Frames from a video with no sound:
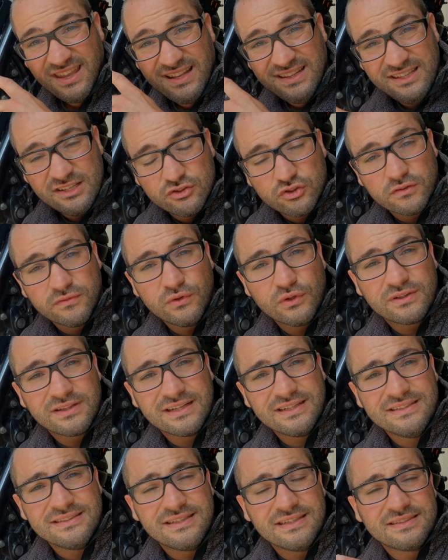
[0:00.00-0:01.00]
Il disco
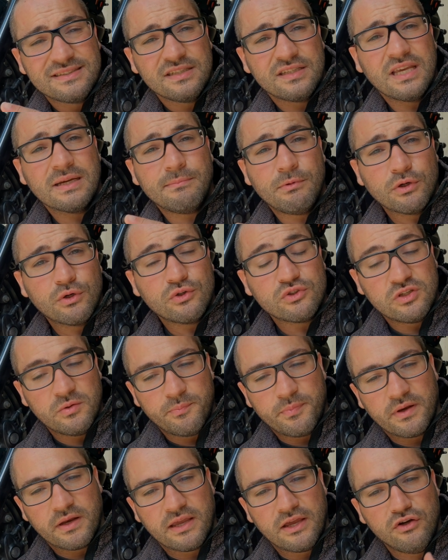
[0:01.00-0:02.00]
flottante si chiama così
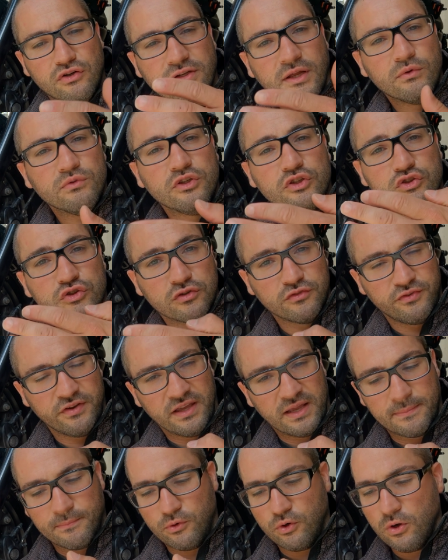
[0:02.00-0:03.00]
perché non è un disco
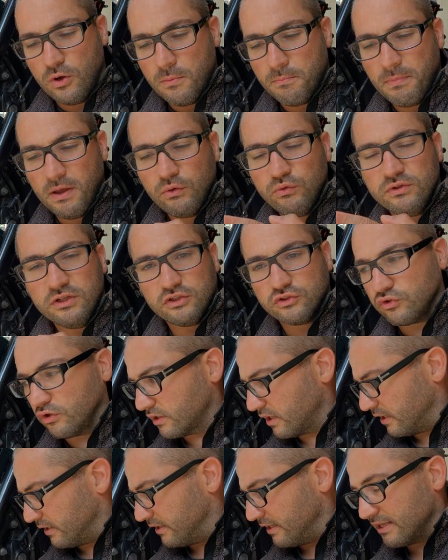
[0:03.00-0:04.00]
fermo, ma è un disco
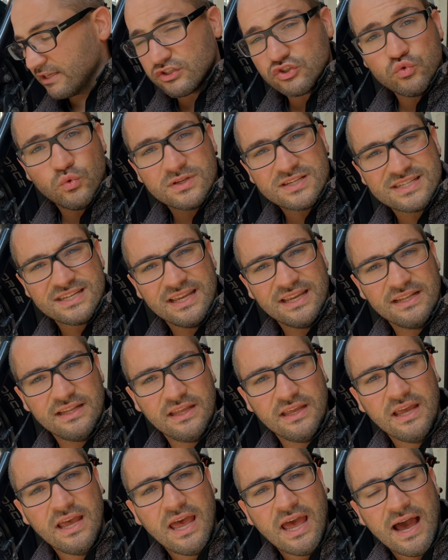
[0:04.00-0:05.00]
che nella sua
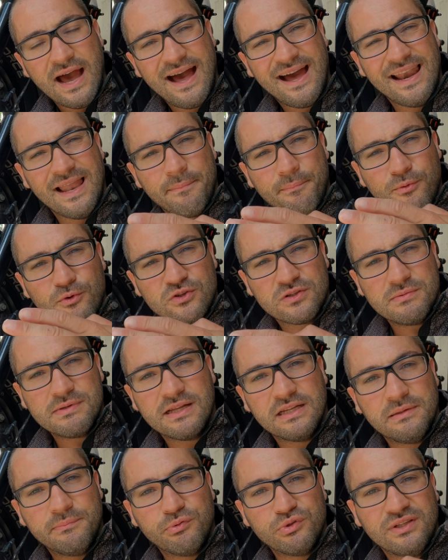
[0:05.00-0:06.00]
sede ha la
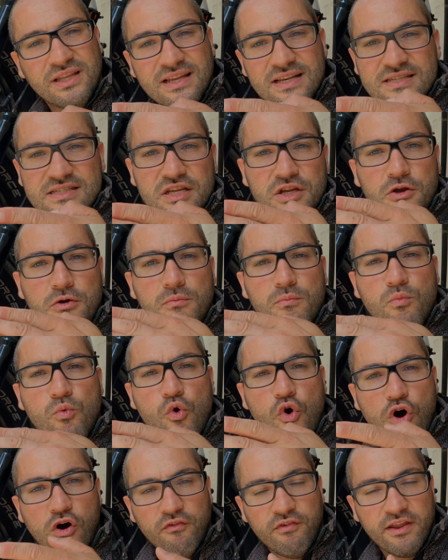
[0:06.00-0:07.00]
possibilità di potersi
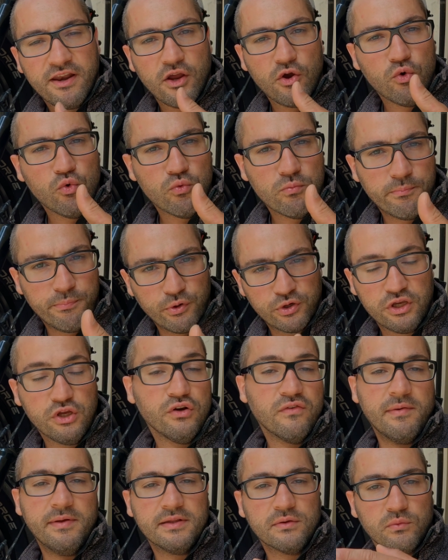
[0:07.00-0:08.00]
muovere un
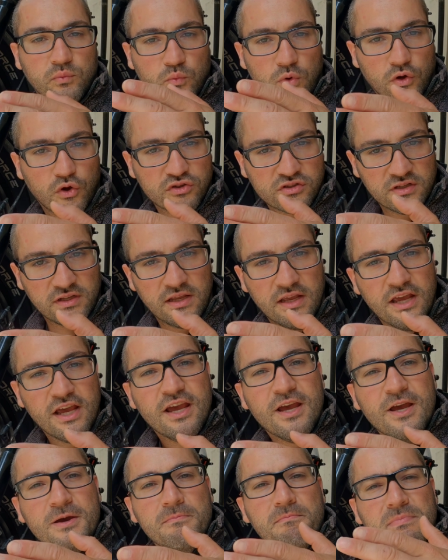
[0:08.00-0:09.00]
pochino, ovviamente qualcosa di
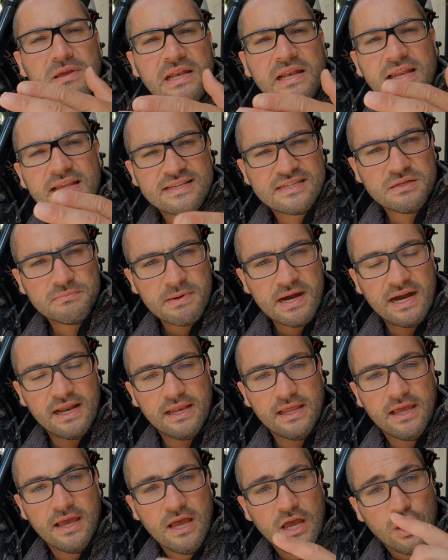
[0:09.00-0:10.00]

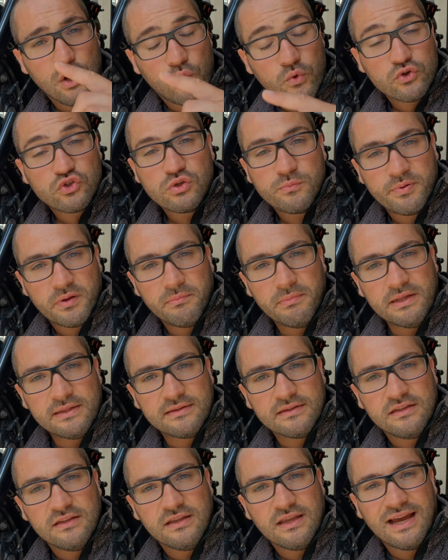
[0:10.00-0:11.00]
millesimale. Questo
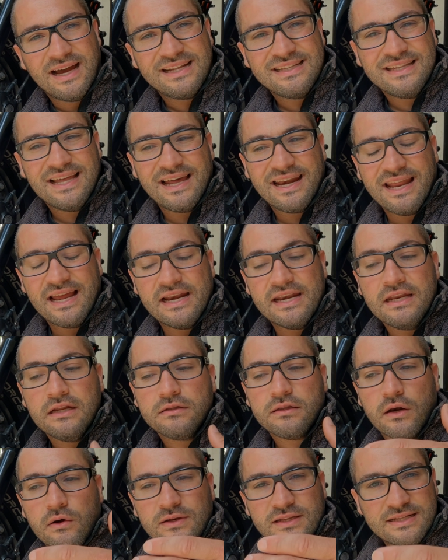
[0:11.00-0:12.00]
permette di andare a
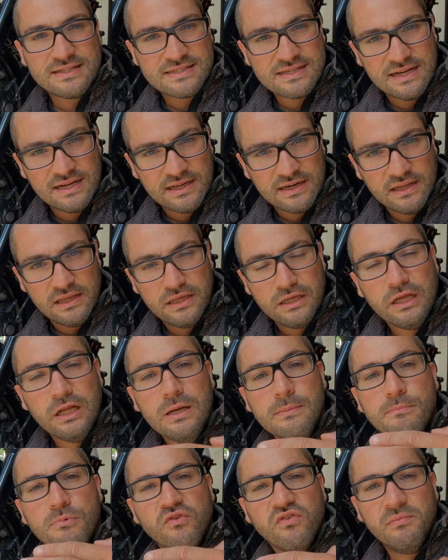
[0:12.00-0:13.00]
neutralizzare
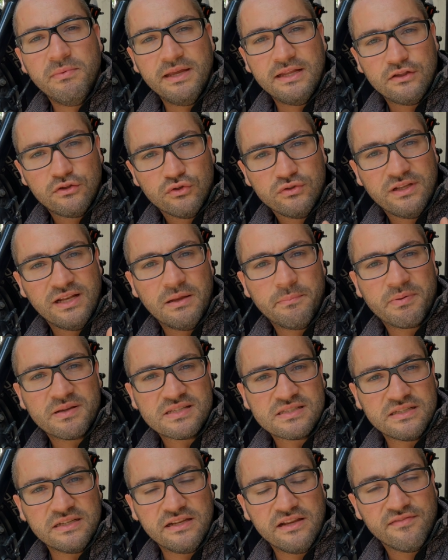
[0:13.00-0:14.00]
il movimento delle
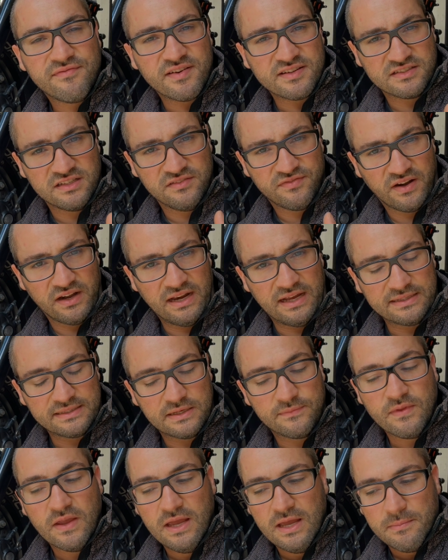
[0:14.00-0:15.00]
pastiglie in fase di
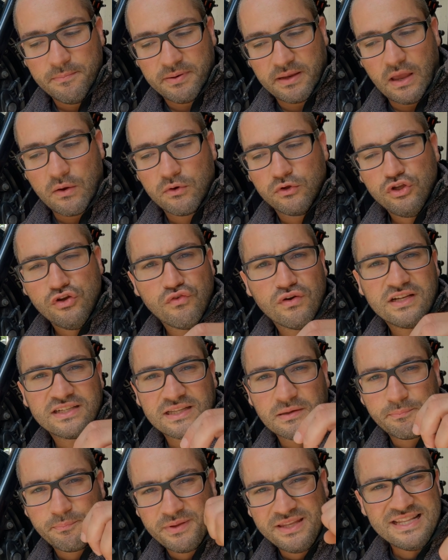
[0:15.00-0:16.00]
frenata, perché quando voi
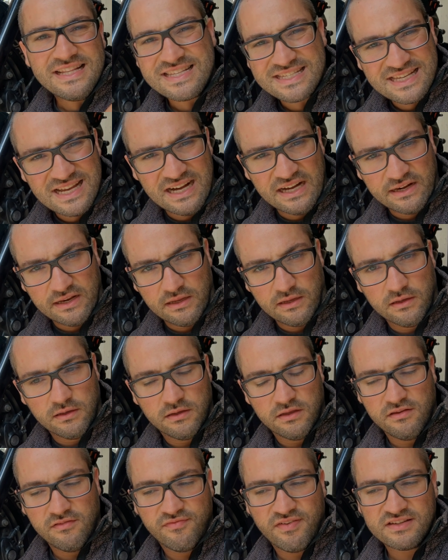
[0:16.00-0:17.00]
andate a pinzare
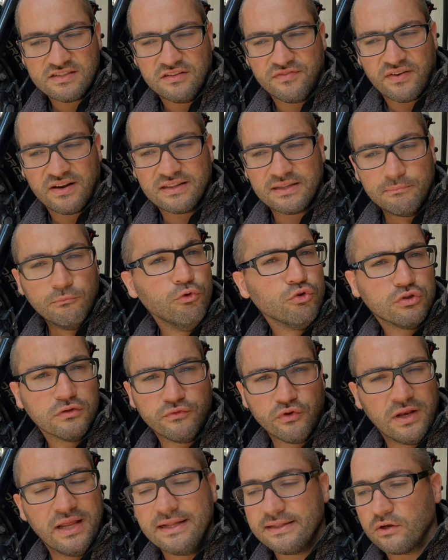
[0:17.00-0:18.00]
in fase di frenata molto
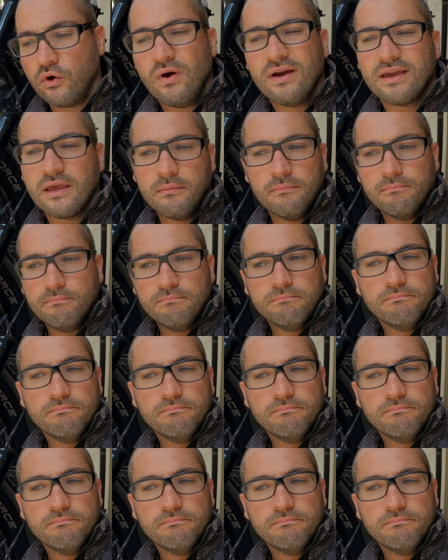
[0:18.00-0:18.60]
violenta o anche